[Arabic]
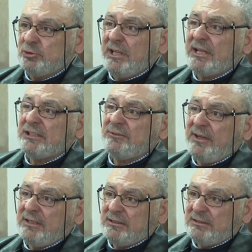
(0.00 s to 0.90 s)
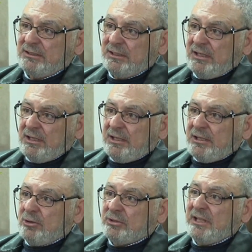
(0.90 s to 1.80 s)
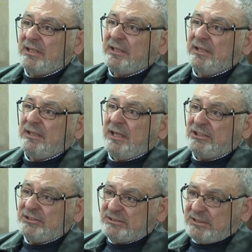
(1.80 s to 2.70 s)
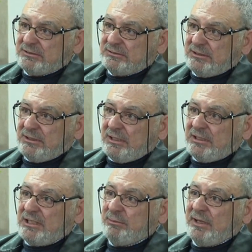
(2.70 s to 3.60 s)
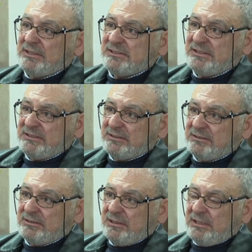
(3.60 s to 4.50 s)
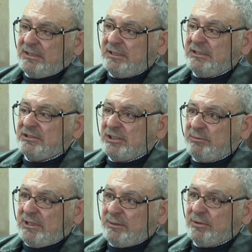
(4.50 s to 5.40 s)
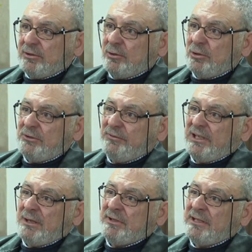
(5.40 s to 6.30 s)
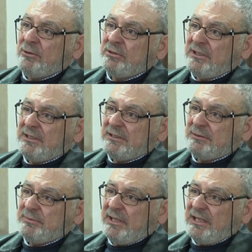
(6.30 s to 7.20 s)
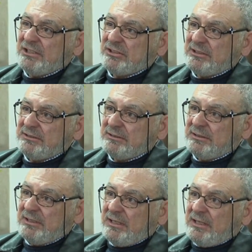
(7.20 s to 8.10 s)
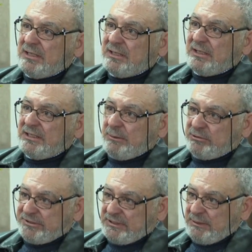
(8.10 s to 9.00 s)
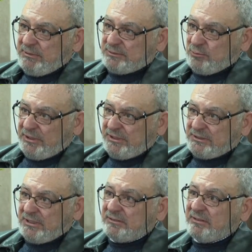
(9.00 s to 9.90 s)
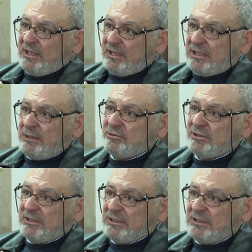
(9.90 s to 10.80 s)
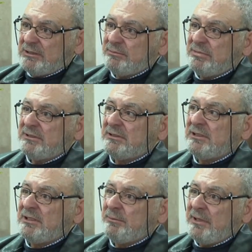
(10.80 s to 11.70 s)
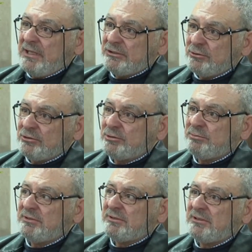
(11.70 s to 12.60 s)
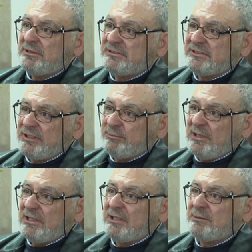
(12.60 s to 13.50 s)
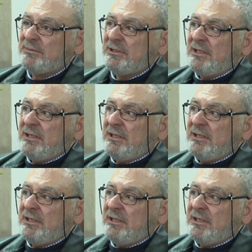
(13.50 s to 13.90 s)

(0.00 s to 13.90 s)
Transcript: هناك أطفال هناك آه، عجزة كبار السن شباب كل فئة من هؤلاء بحاجة إلى متطلبات معينة طعام شراب ماء شرب استحمام